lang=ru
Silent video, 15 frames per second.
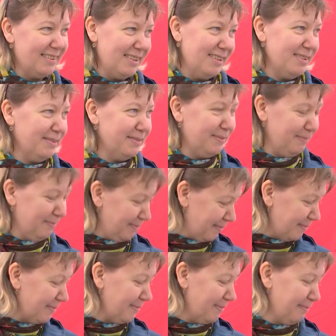и
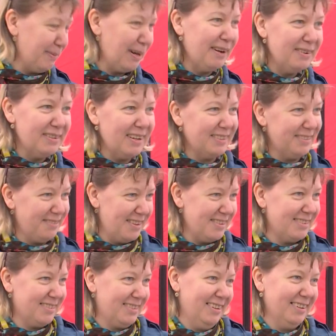правильно
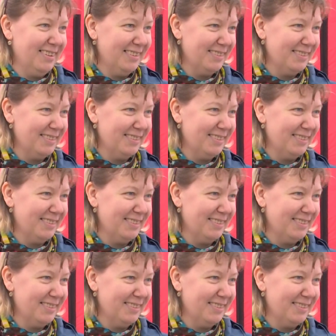ответить.